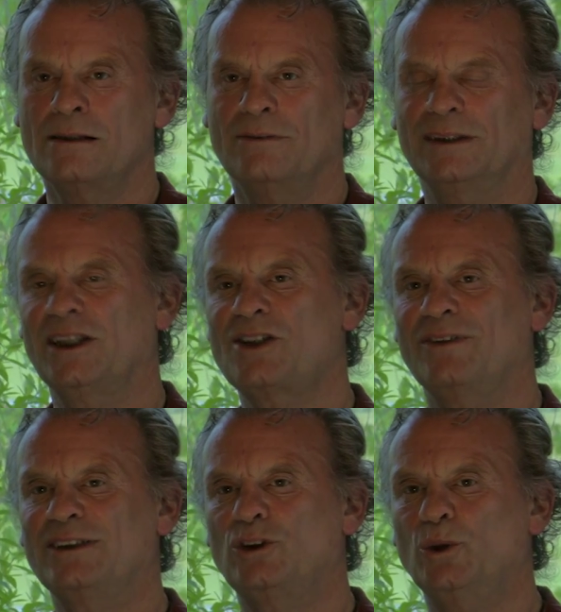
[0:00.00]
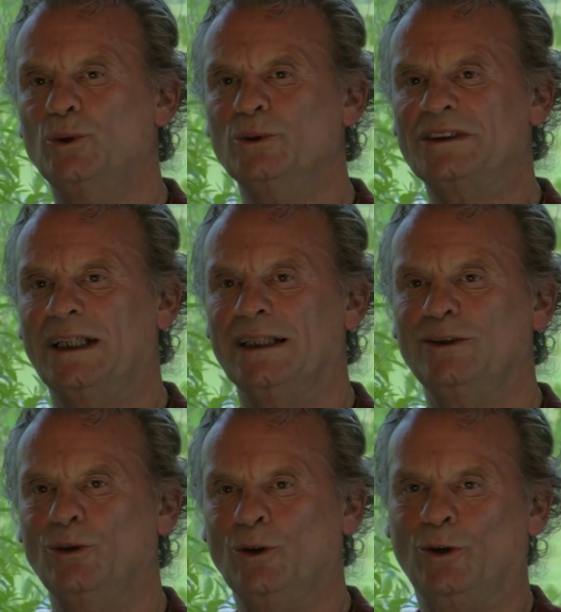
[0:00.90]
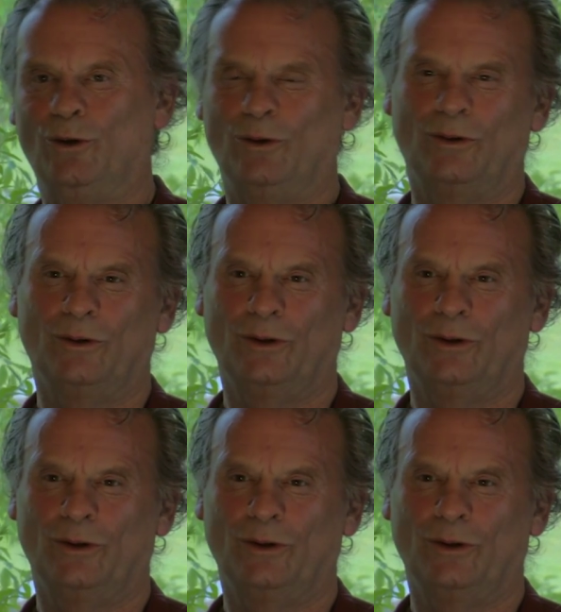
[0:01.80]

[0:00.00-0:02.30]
私は東西の